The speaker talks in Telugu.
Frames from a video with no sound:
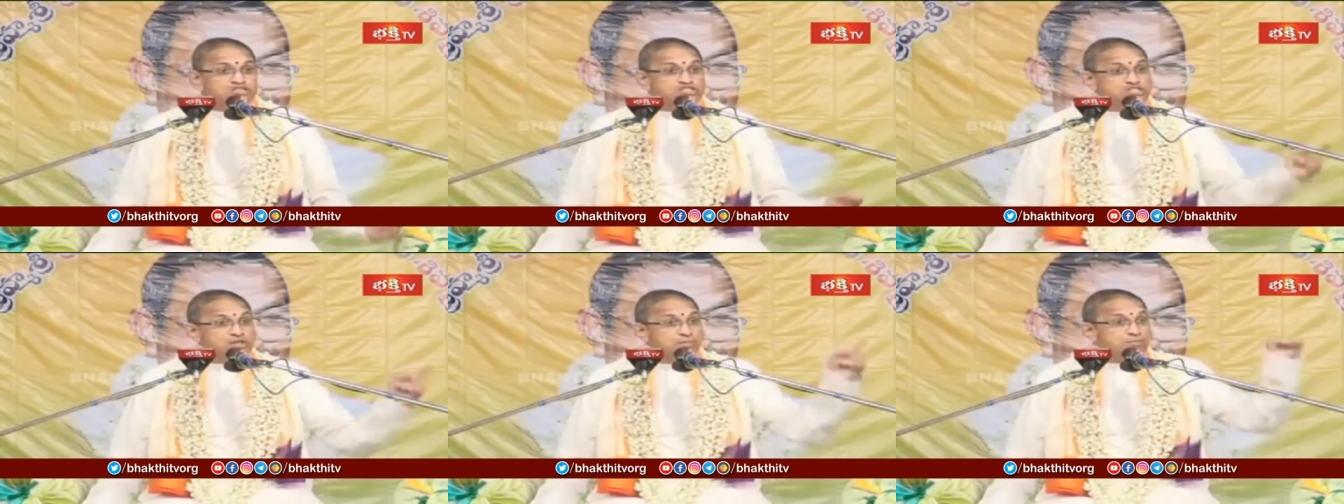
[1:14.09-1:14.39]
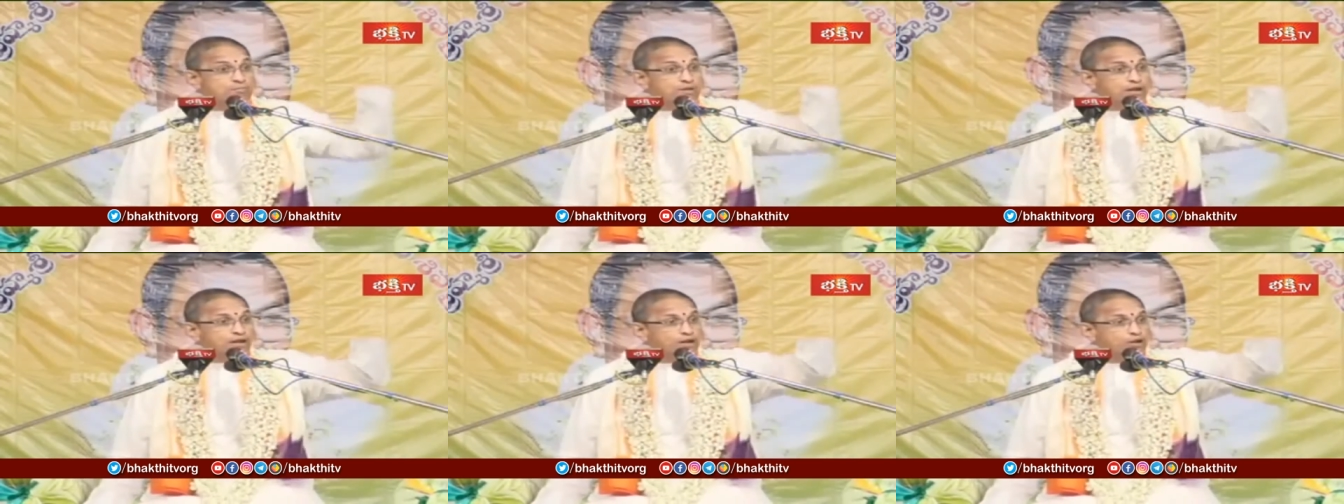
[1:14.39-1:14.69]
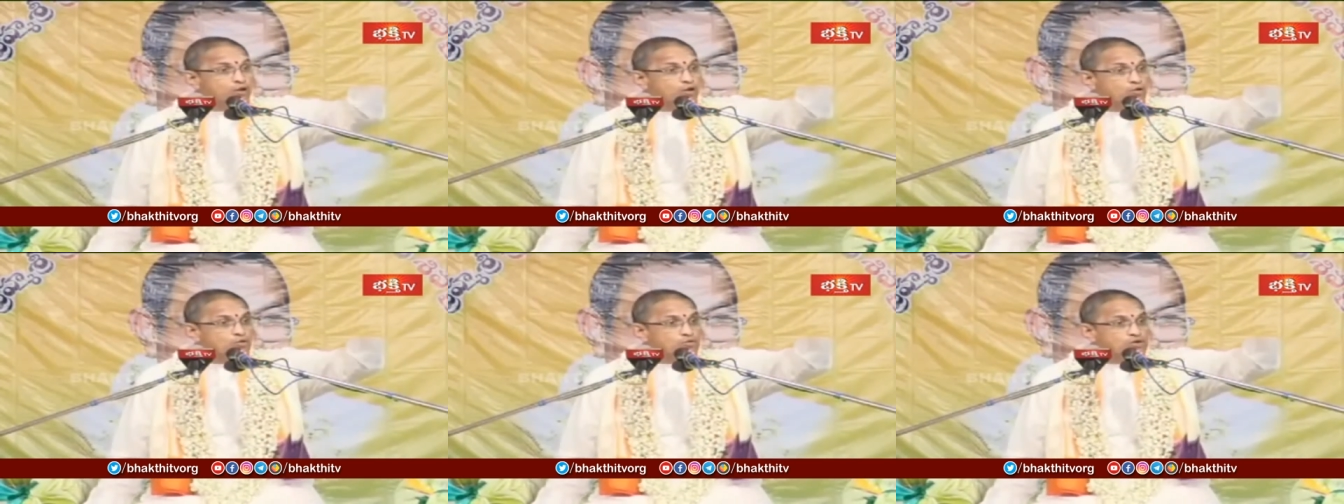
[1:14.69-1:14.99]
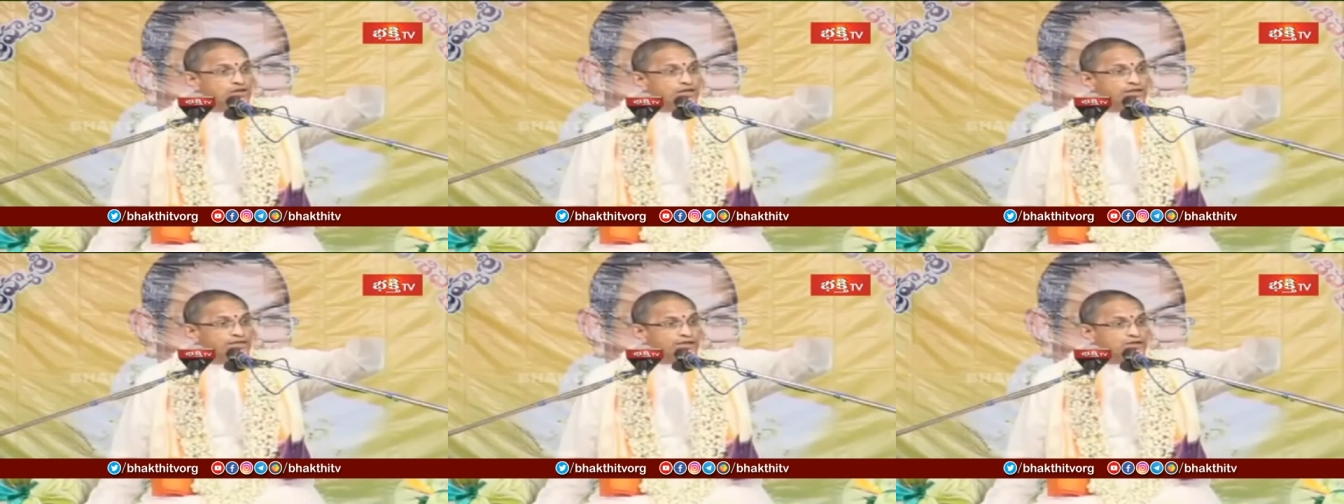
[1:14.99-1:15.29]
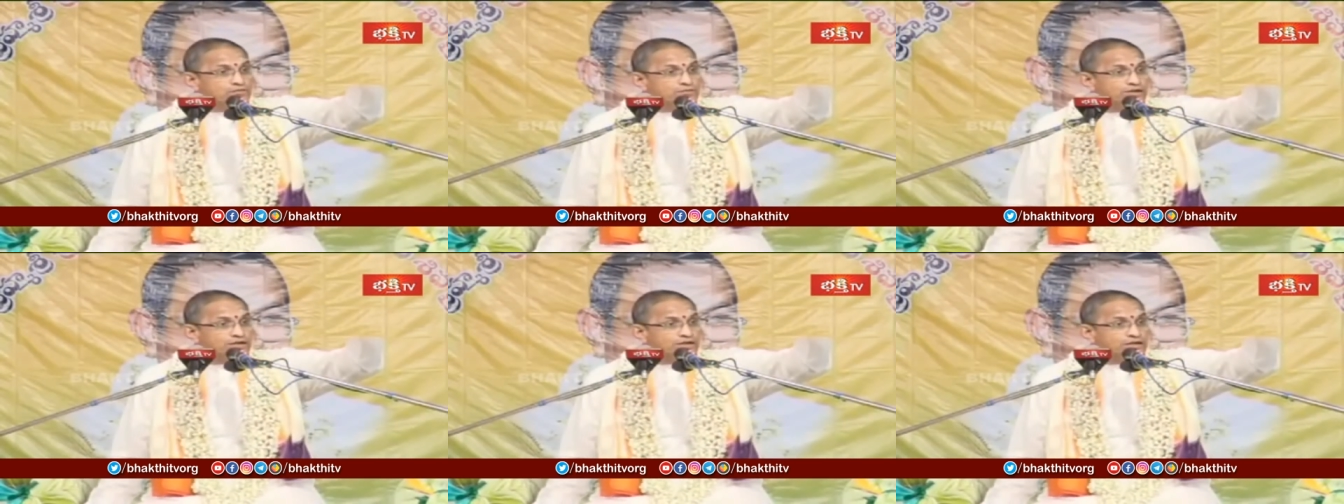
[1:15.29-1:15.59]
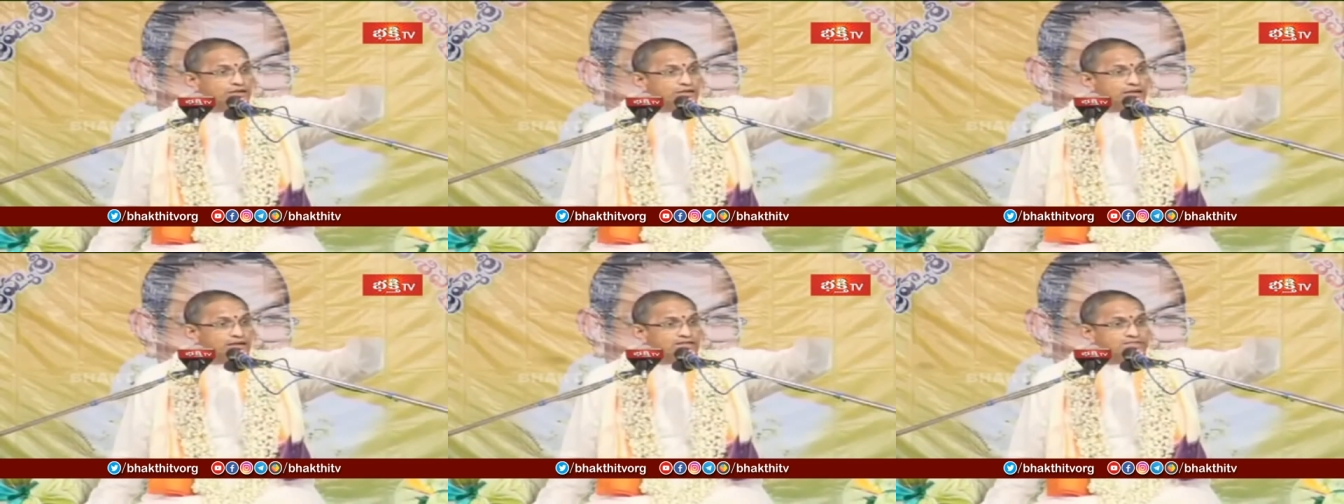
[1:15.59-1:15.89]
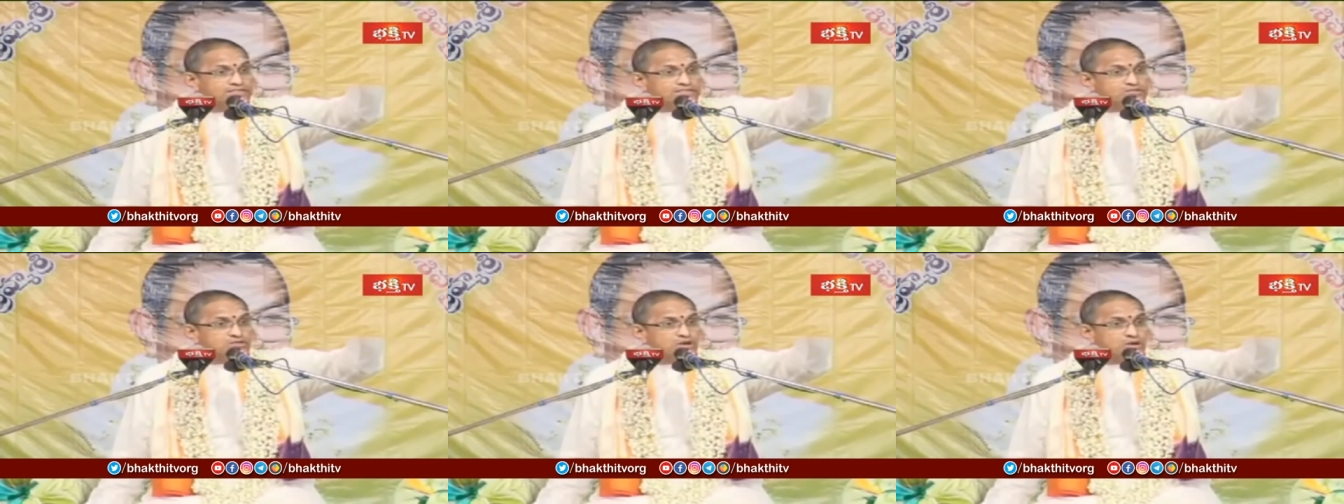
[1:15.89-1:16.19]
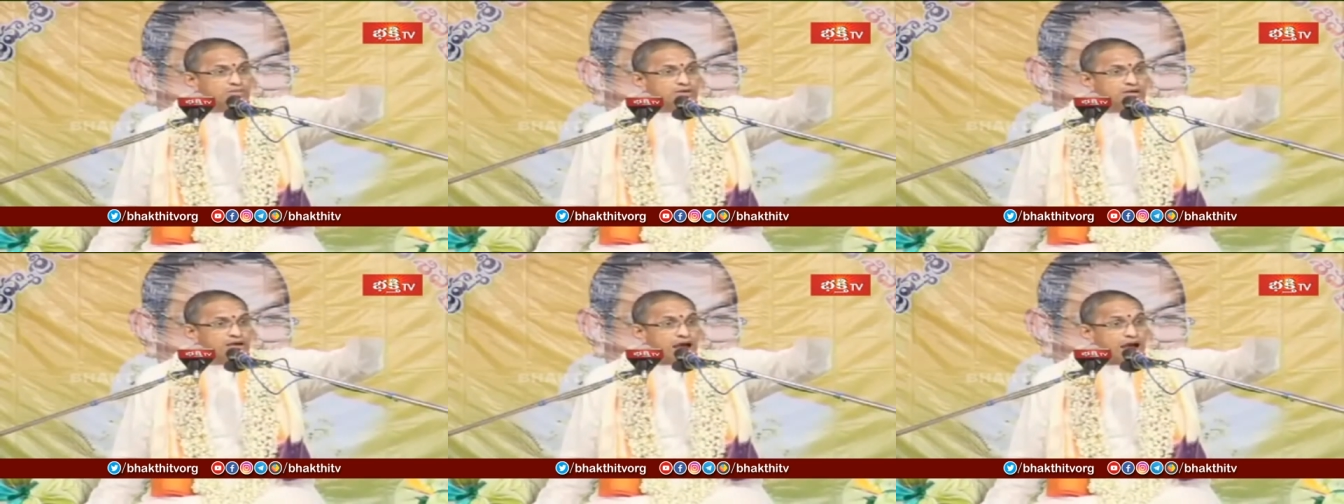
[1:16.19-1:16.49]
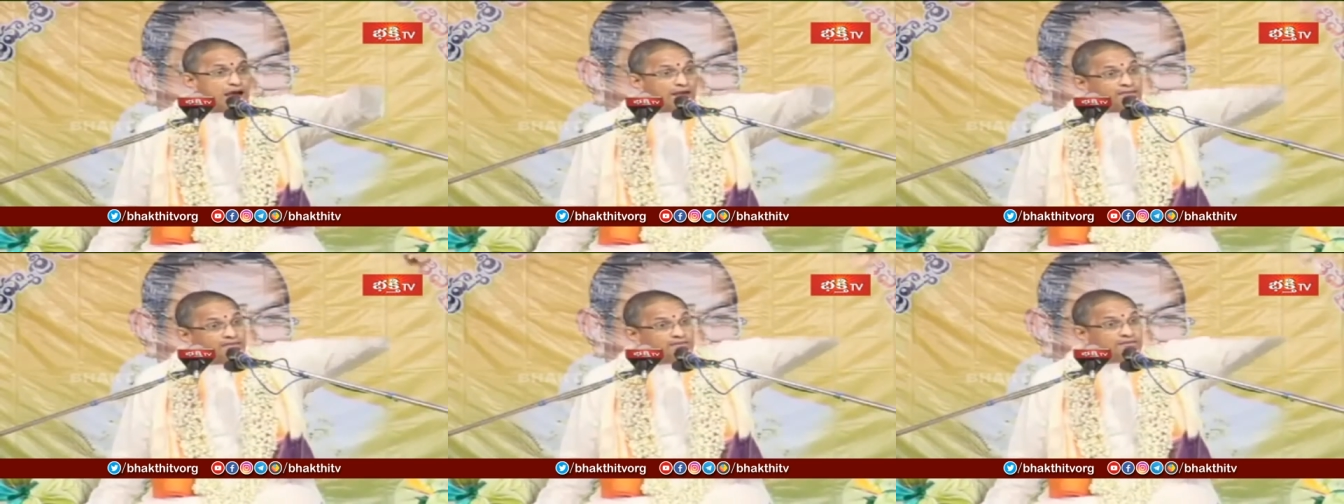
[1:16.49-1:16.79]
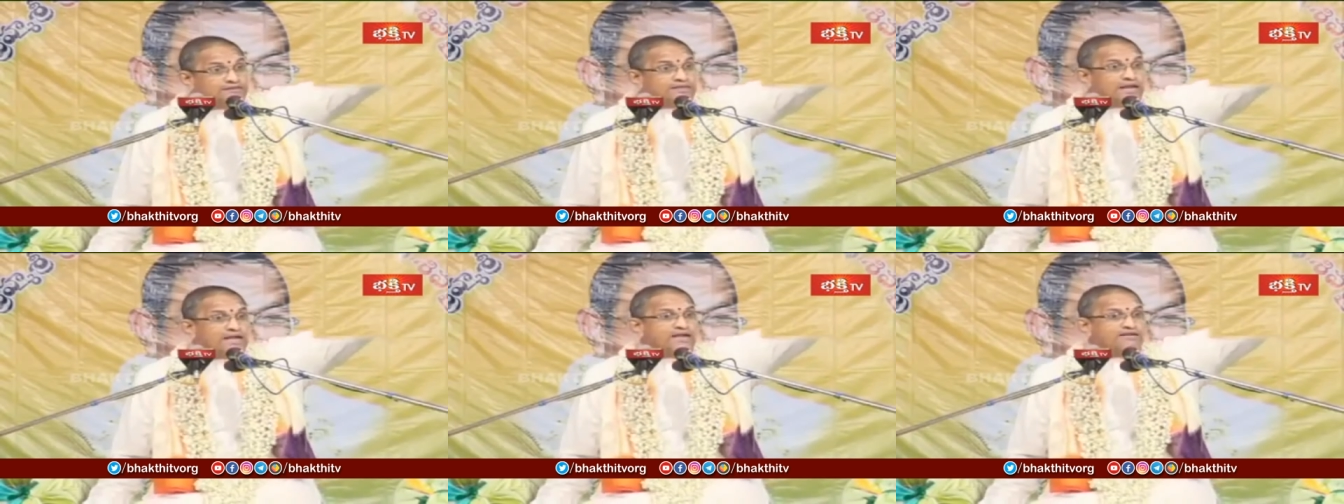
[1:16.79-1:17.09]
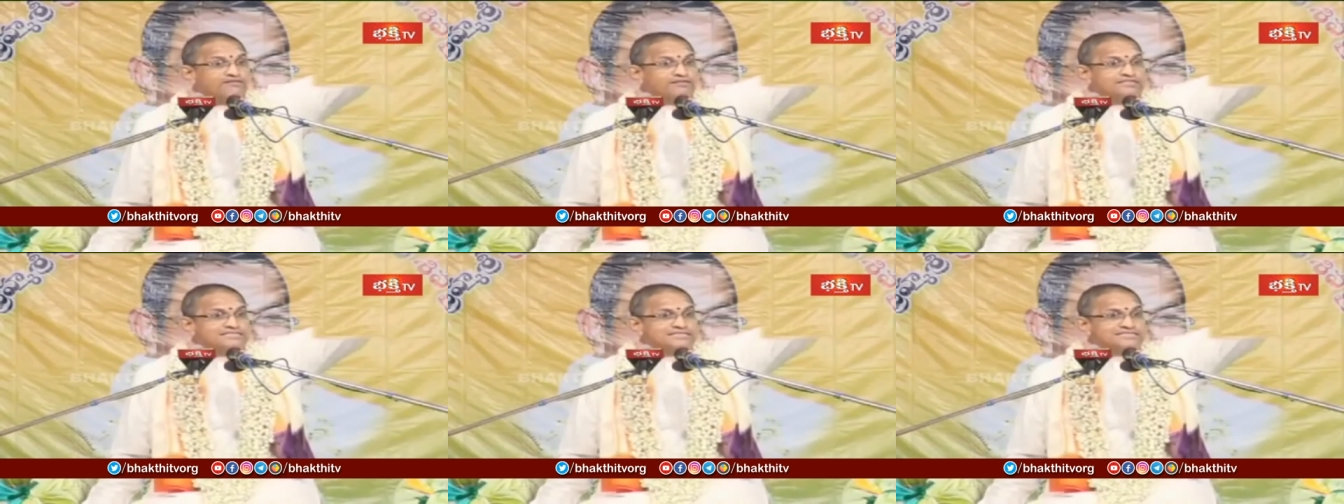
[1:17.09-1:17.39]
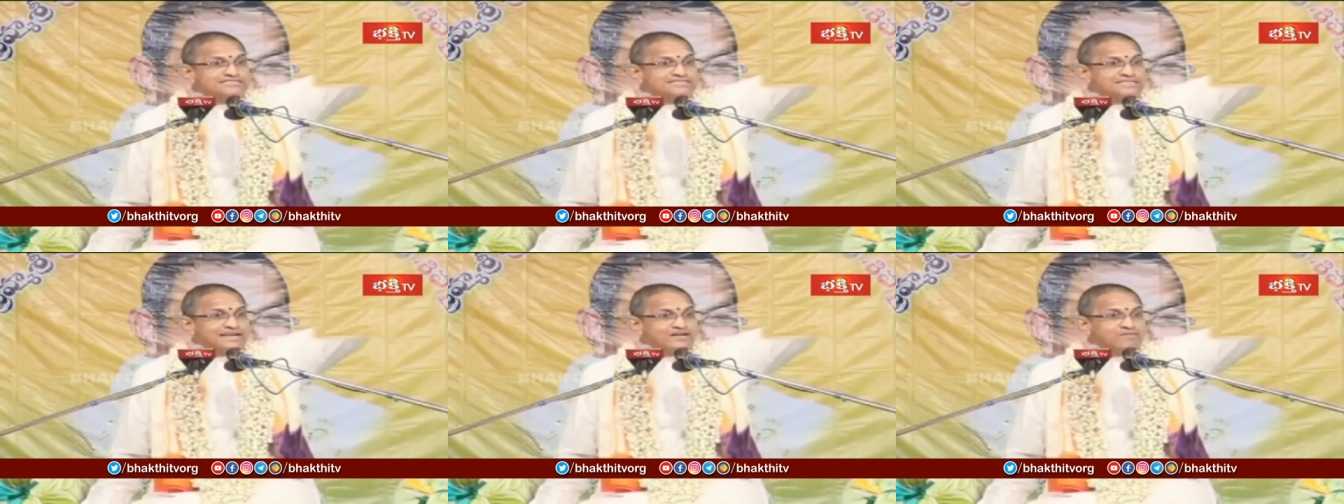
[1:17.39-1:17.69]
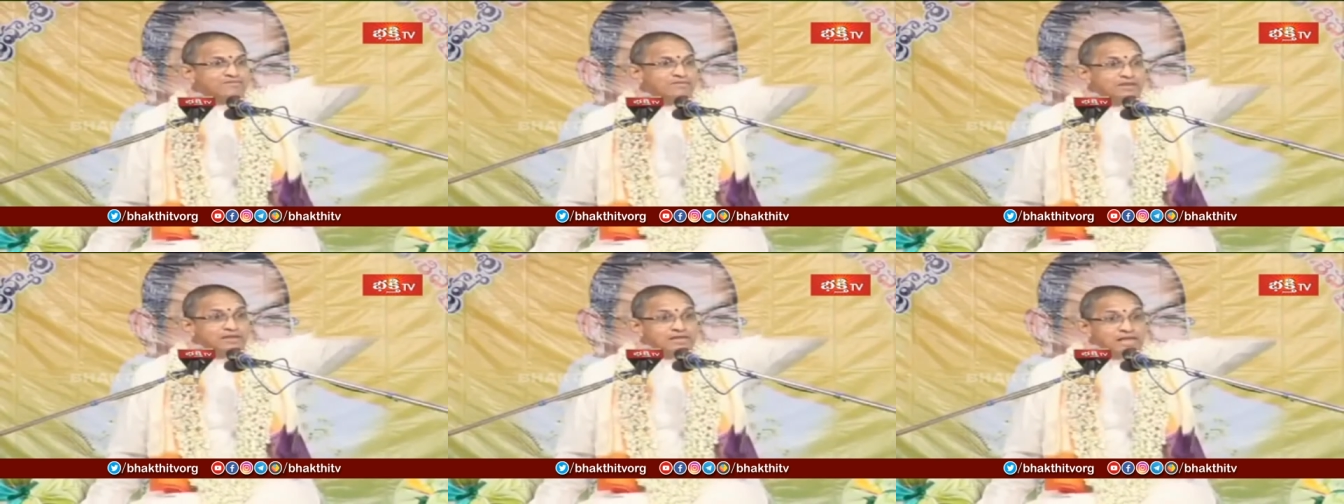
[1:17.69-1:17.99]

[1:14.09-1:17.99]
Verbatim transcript: చిదంబరంలో ఉండేటటువంటి నటరాజస్వామి ఆనంద తాండవం చేస్తాడు